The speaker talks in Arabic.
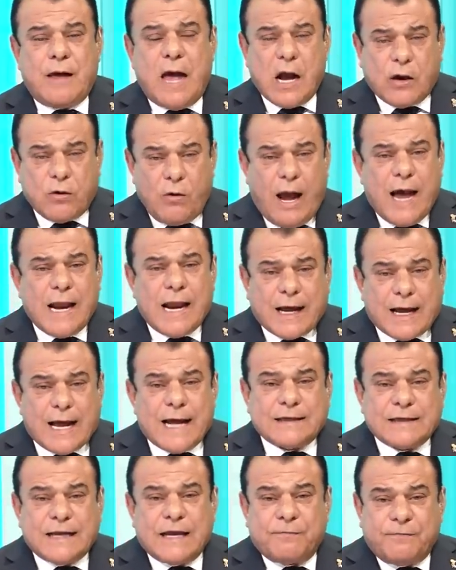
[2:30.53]
اكو
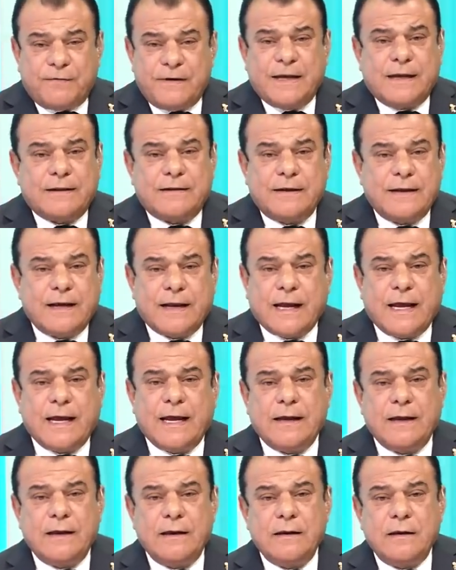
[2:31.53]
حلقات خفية
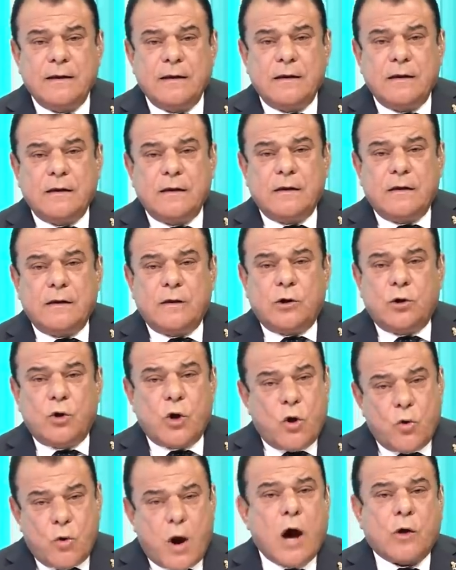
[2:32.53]
ديره
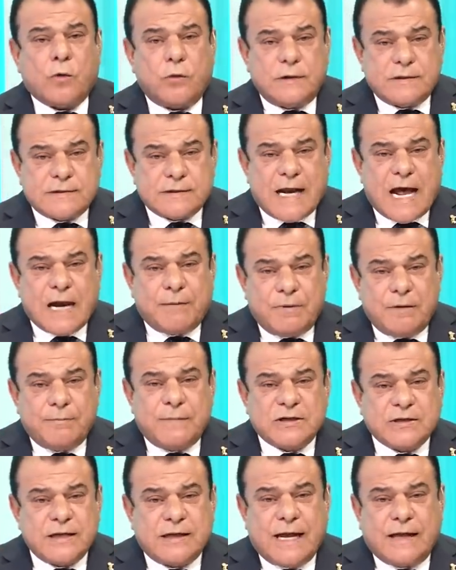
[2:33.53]
لو هو اكو اصرار
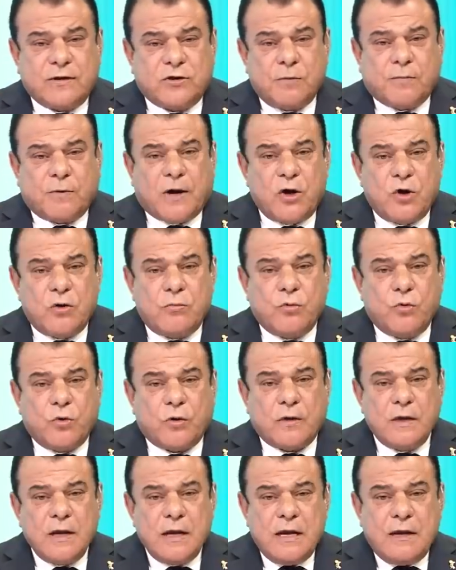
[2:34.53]
بالمشهد ان تبقى
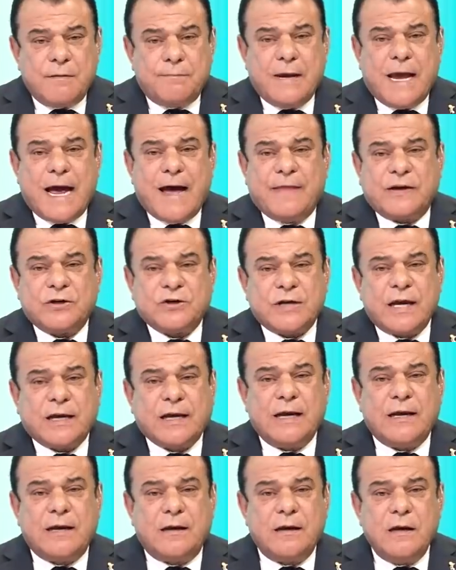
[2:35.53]
الامور بهذا
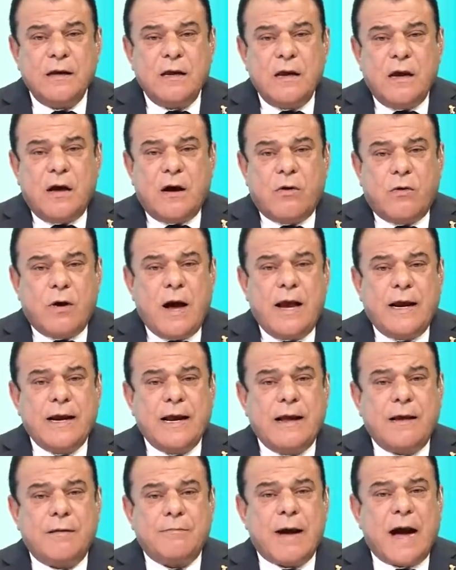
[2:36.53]
الشكل
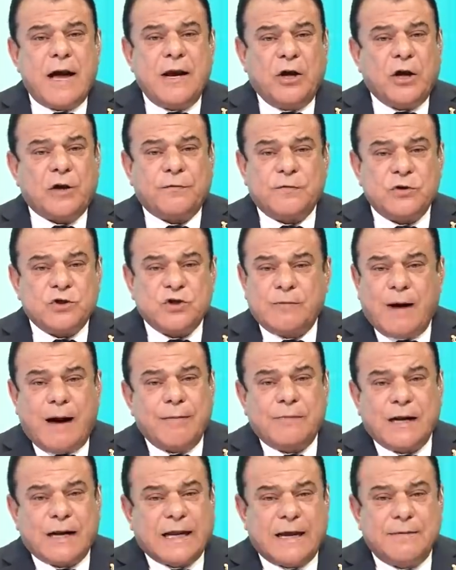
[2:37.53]
واحنا ما نعرف الجمعة
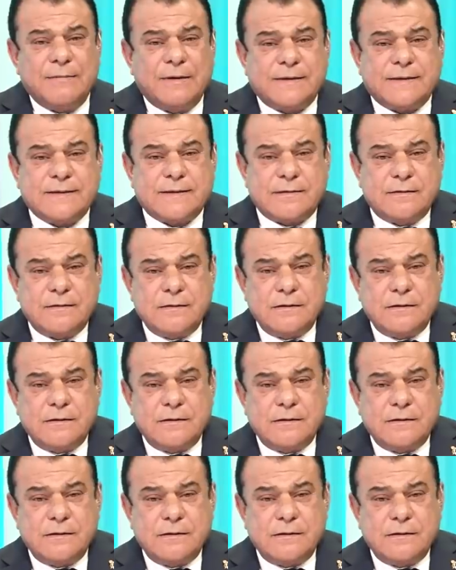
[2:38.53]
من الخميس